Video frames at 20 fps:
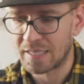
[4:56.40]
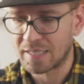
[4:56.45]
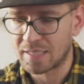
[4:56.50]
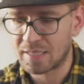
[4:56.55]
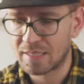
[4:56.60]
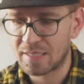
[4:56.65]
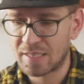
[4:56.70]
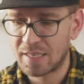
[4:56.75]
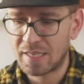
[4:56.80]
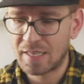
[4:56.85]

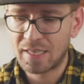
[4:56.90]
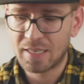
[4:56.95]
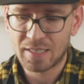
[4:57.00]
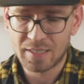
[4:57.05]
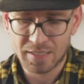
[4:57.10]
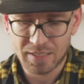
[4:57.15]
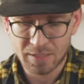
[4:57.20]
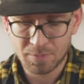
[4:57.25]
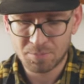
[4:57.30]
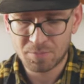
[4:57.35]
heißt,
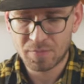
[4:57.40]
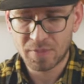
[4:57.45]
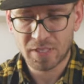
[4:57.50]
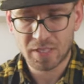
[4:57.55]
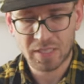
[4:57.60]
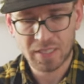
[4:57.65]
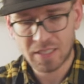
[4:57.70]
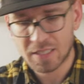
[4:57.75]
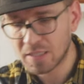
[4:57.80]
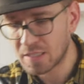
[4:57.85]
es gibt eine
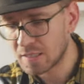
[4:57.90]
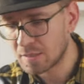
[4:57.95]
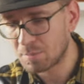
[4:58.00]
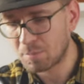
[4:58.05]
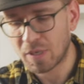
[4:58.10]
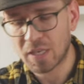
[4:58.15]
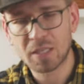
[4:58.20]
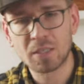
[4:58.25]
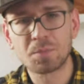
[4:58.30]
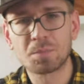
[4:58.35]
ganze
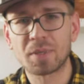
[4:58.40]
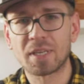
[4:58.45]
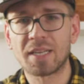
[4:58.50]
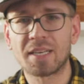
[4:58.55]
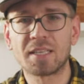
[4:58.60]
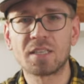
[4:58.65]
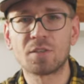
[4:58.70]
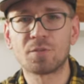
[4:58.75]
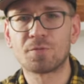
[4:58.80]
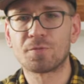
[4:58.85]

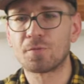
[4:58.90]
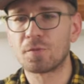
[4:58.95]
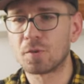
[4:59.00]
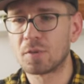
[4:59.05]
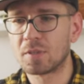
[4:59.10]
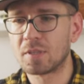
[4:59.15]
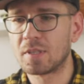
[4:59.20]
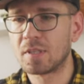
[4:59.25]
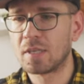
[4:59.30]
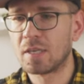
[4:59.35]
Bandbreite
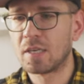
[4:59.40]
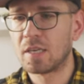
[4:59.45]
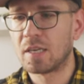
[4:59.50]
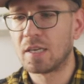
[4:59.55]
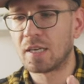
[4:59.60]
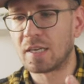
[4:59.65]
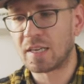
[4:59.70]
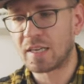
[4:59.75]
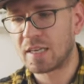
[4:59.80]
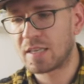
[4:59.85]
von
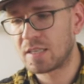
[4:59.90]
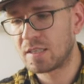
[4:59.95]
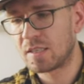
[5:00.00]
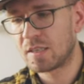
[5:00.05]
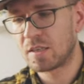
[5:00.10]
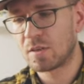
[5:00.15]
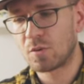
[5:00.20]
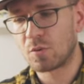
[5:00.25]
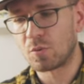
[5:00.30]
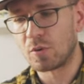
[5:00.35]

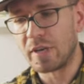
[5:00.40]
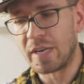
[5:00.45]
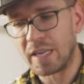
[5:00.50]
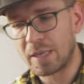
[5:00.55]
Rechnern und